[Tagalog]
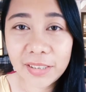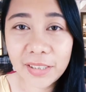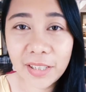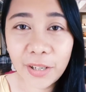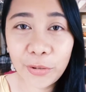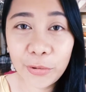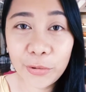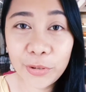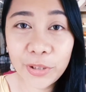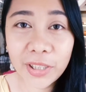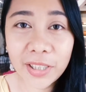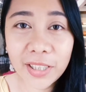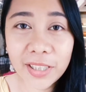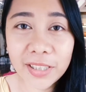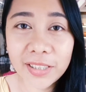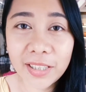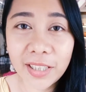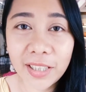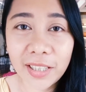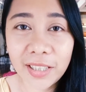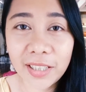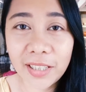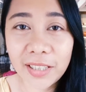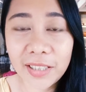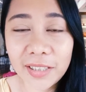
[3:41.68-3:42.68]
Na ako diri
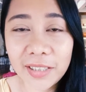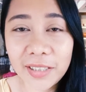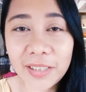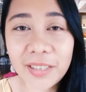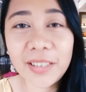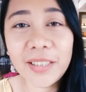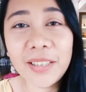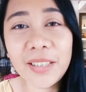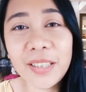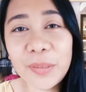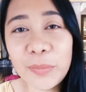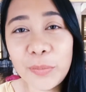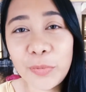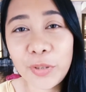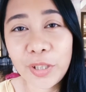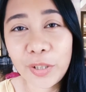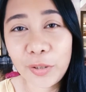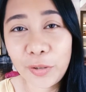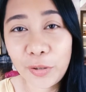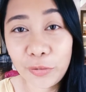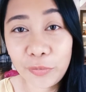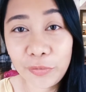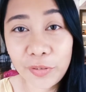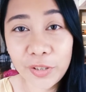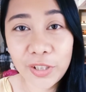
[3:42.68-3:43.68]
sa
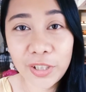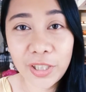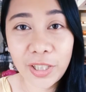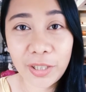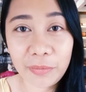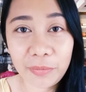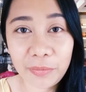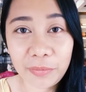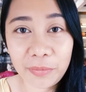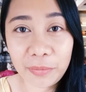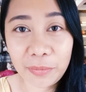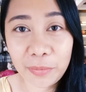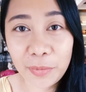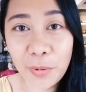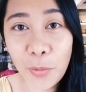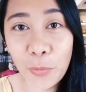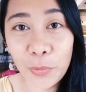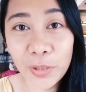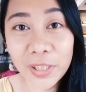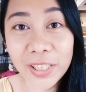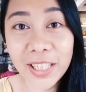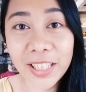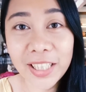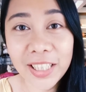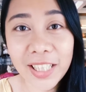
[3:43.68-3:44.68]
coffee shop
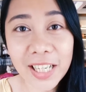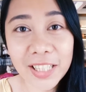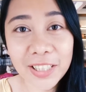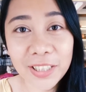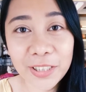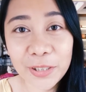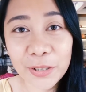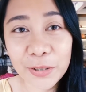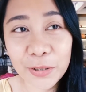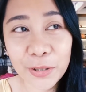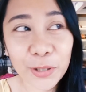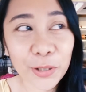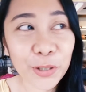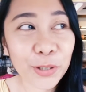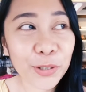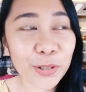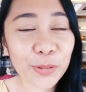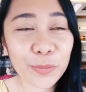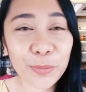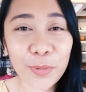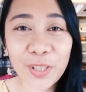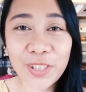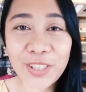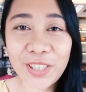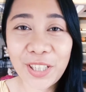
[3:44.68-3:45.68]
within Casa
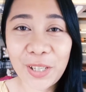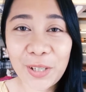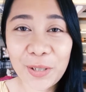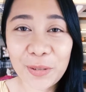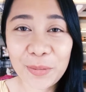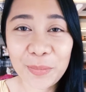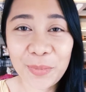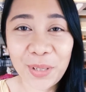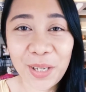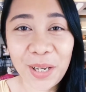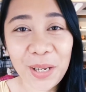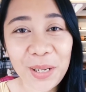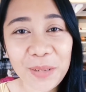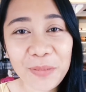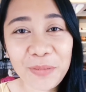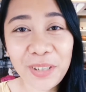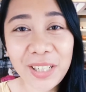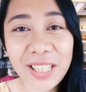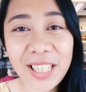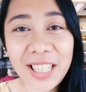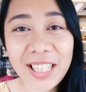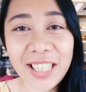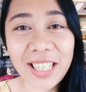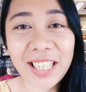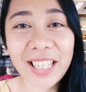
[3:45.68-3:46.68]
Gordo Museum niya.
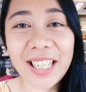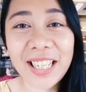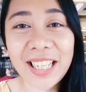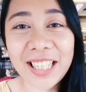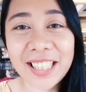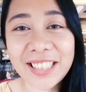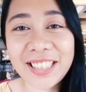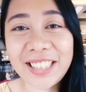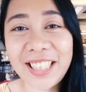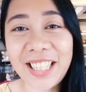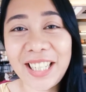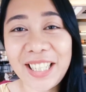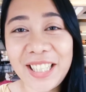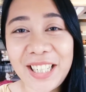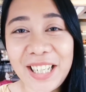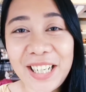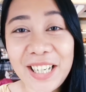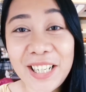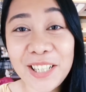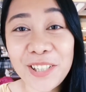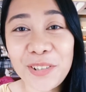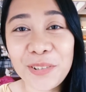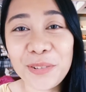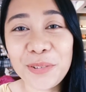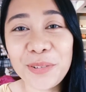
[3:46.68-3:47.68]
Funny kay guys, kay
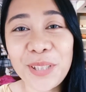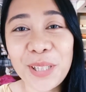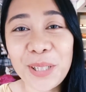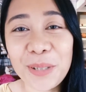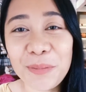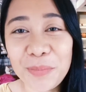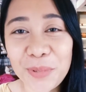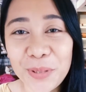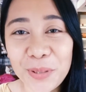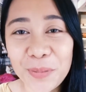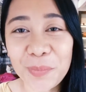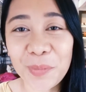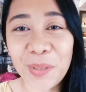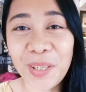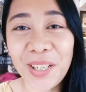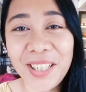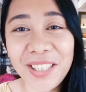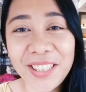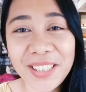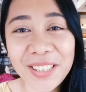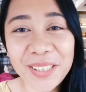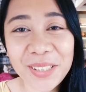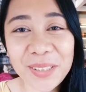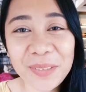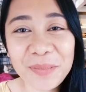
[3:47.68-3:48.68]
may nag-shooting po.
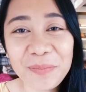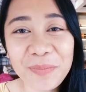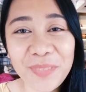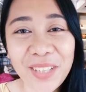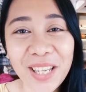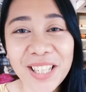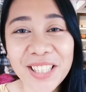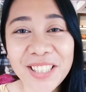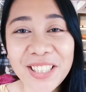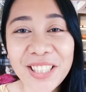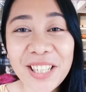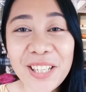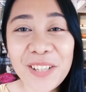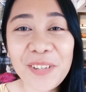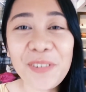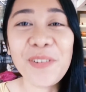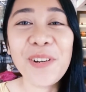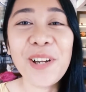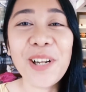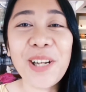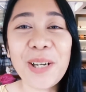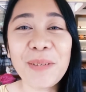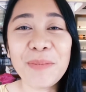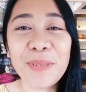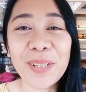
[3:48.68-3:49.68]
Yeah, sige na
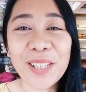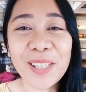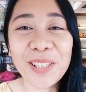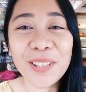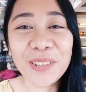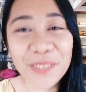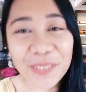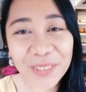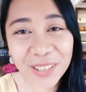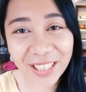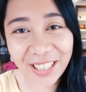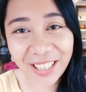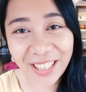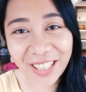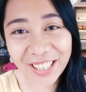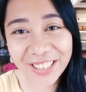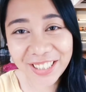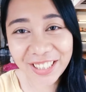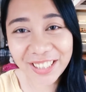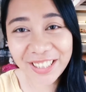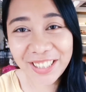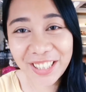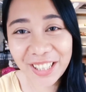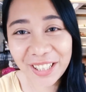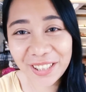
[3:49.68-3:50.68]
huwag kabadlong kailang
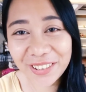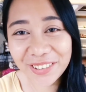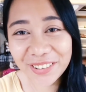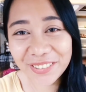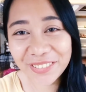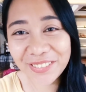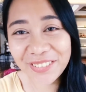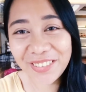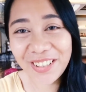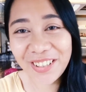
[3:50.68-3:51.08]
saan kayo ko.